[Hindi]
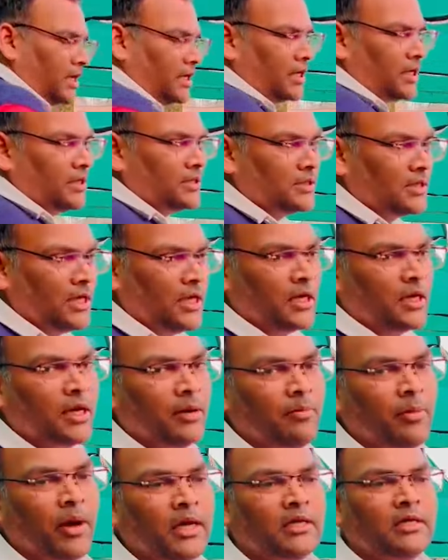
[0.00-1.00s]
इक्कीस से लेके
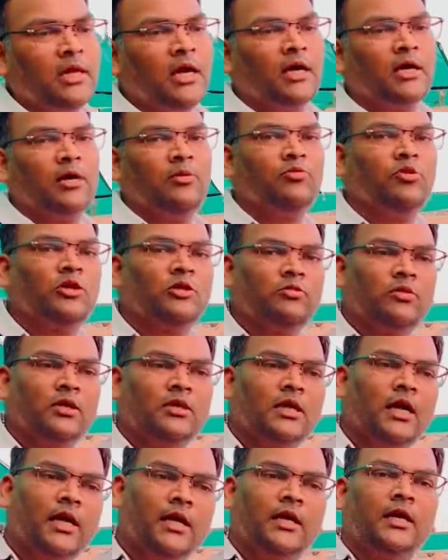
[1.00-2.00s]
बाईस लाख के बीच में इस
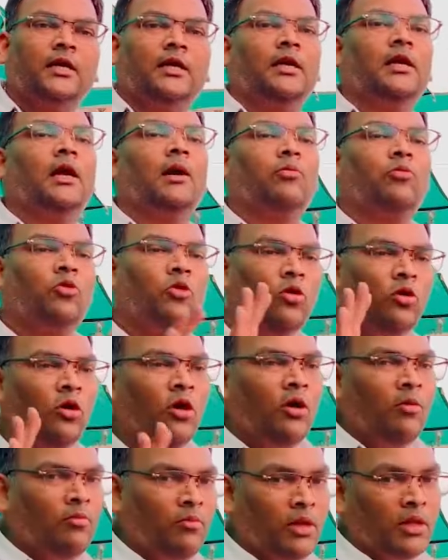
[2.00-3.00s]
गाड़ी की डील आपको
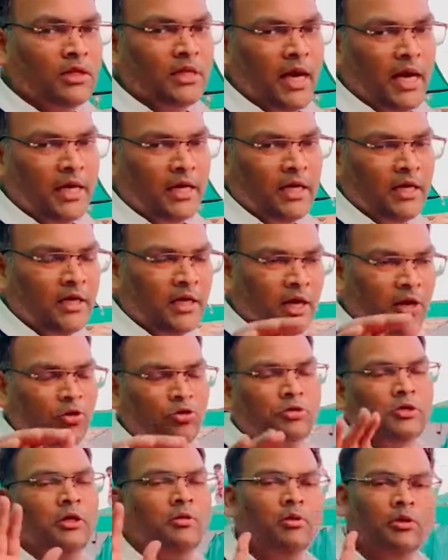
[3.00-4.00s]
मिल जाएगी
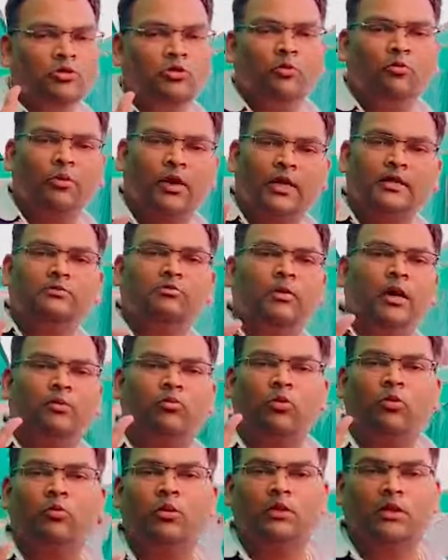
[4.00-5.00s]
नेगोशियबल जो प्राइस मैं
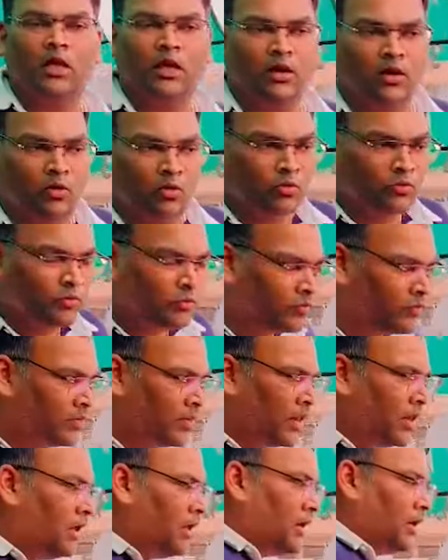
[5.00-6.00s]
आपको बता रहा हूँ
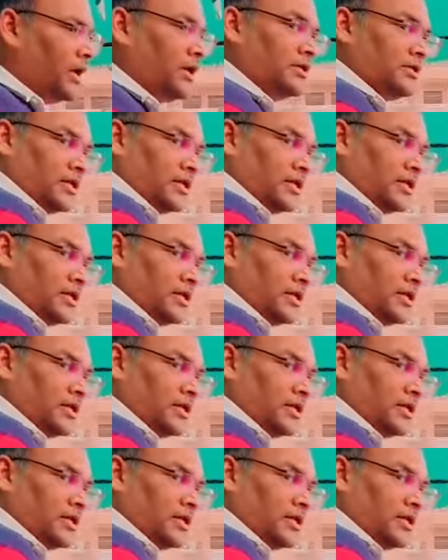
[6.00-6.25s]
लेकिन